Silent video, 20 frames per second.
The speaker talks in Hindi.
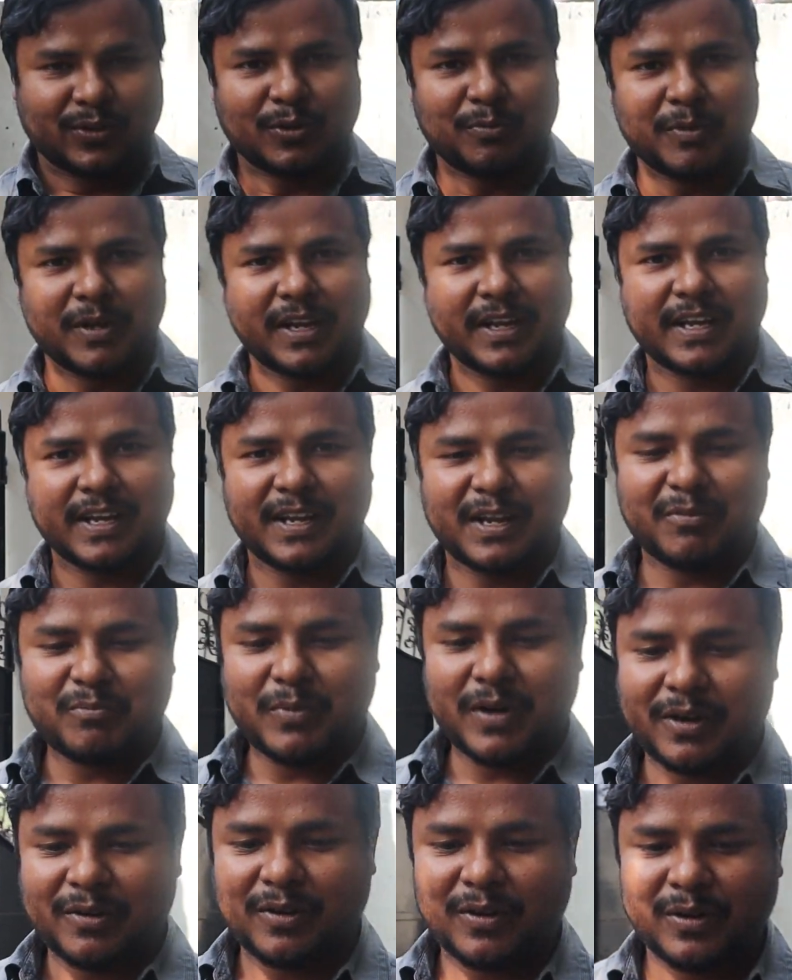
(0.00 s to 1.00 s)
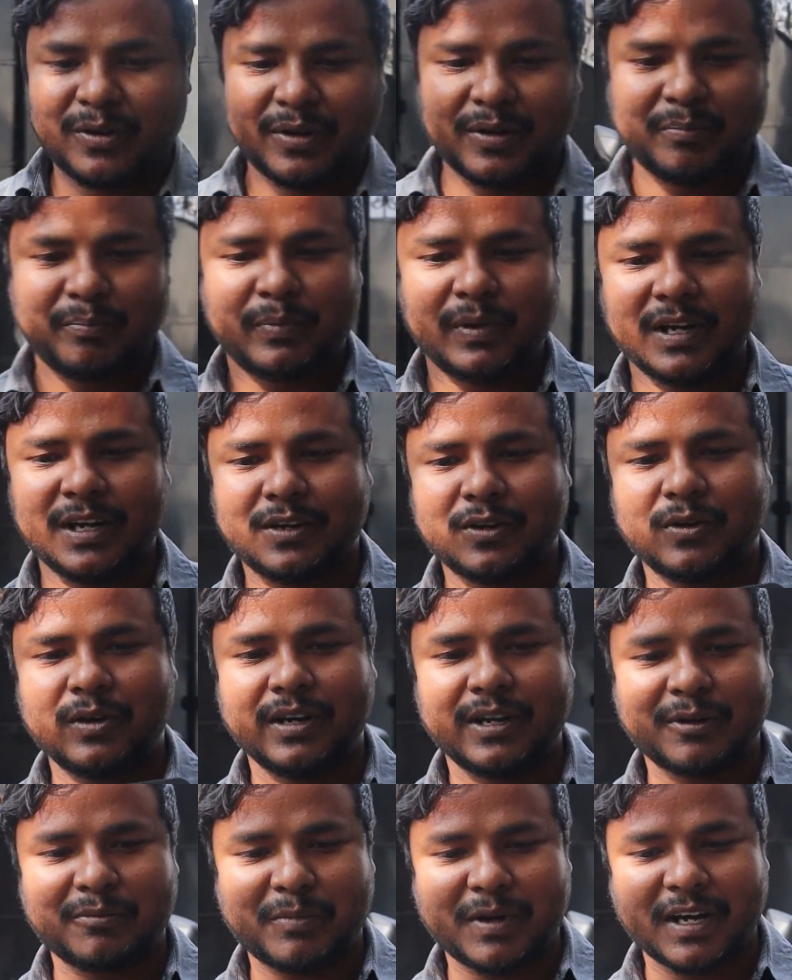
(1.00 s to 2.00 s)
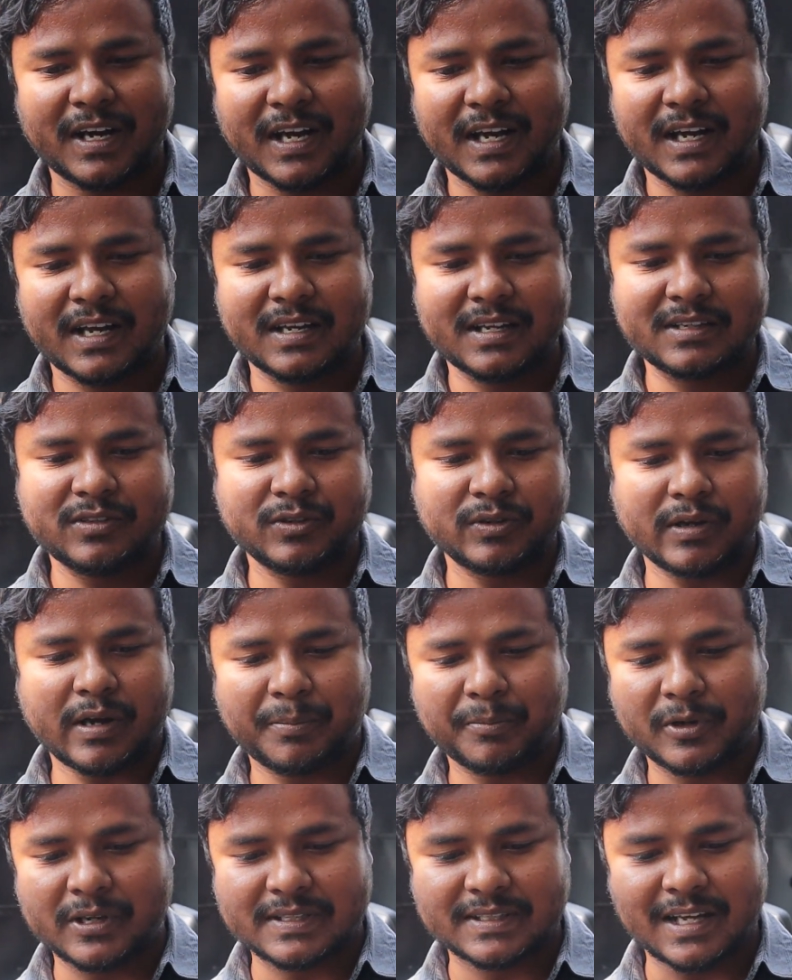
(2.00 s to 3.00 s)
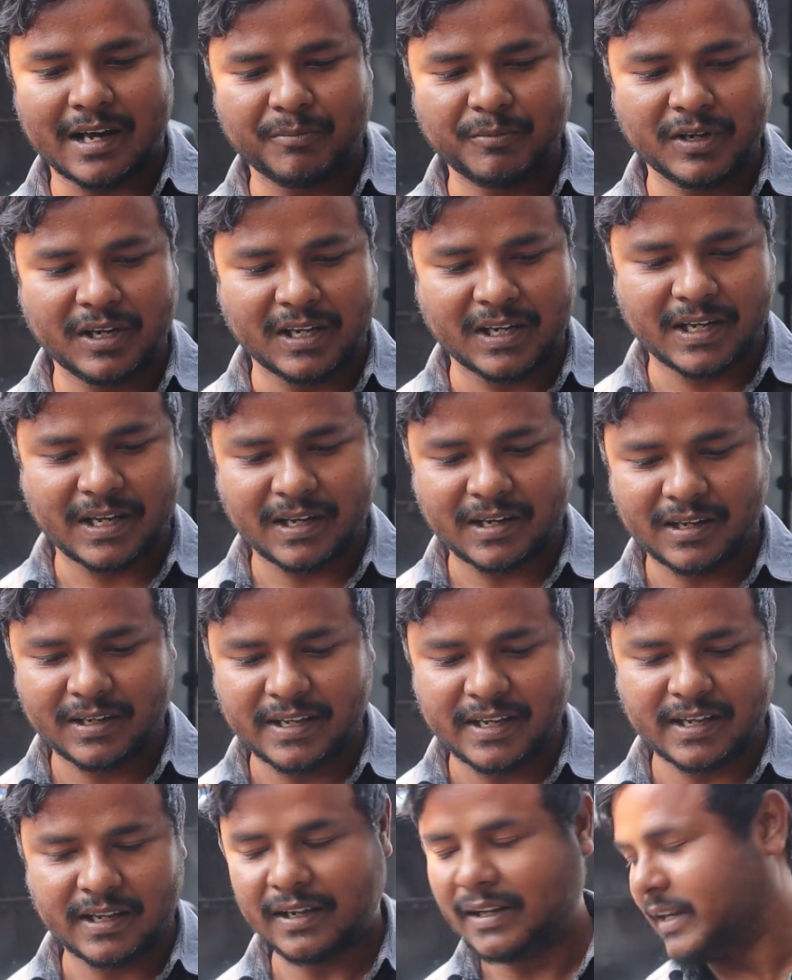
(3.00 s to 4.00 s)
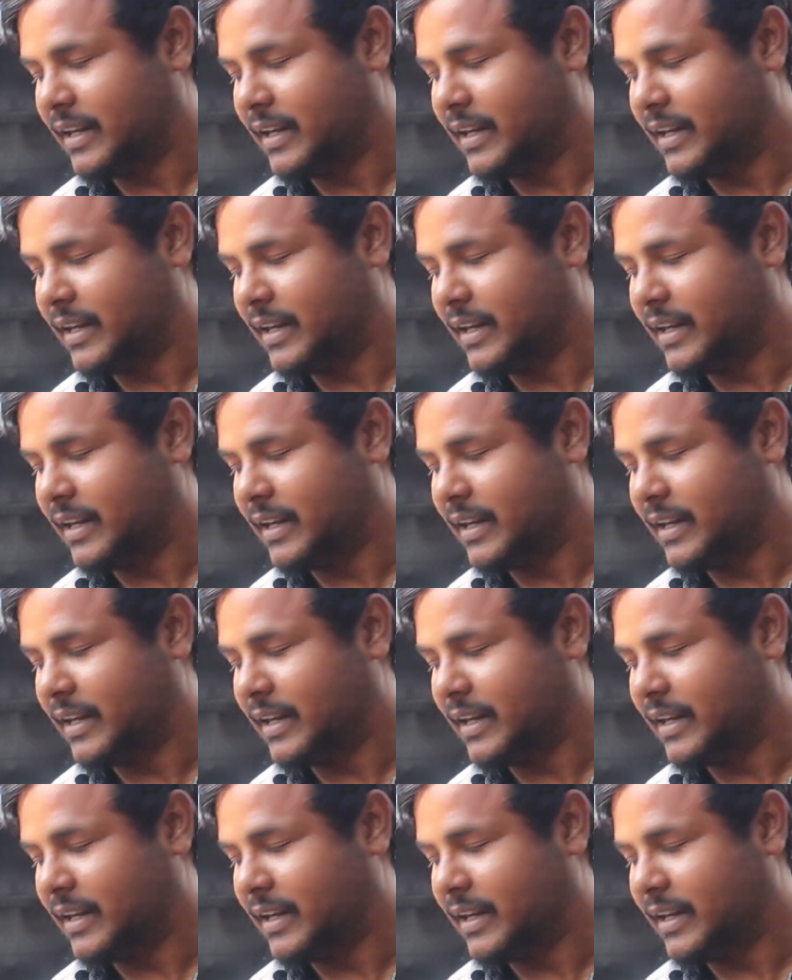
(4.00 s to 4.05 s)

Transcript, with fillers: सो so, मैंने ये नंबर प्लेट होल्डर मंगाया है जो आपका सामने लगेगा ये